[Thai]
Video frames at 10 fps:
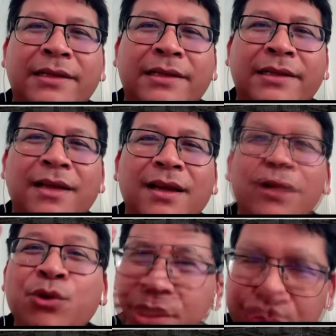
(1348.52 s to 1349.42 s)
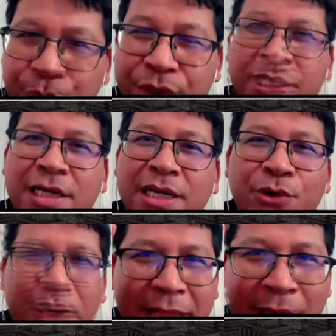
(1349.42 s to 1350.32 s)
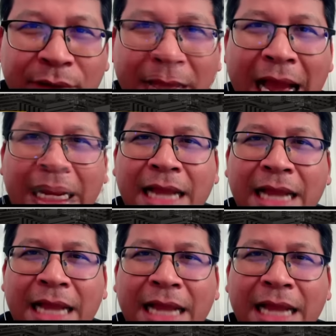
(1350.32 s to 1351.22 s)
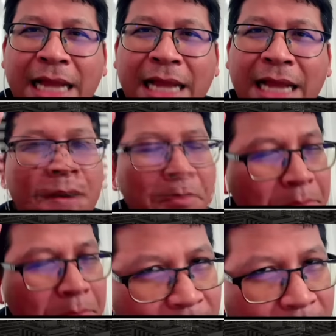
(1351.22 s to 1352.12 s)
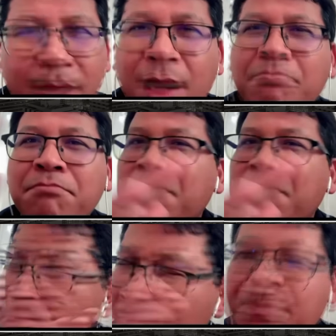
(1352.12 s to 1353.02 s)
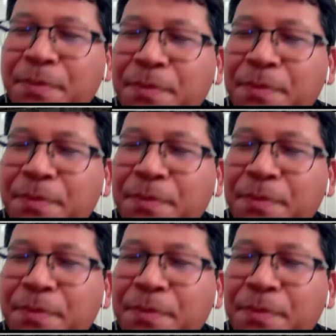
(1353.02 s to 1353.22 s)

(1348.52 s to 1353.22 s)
ด้วยจุดยืนด้วยแนวทางการทำงานเหมือนเดิมไม่เปลี่ยนแปลง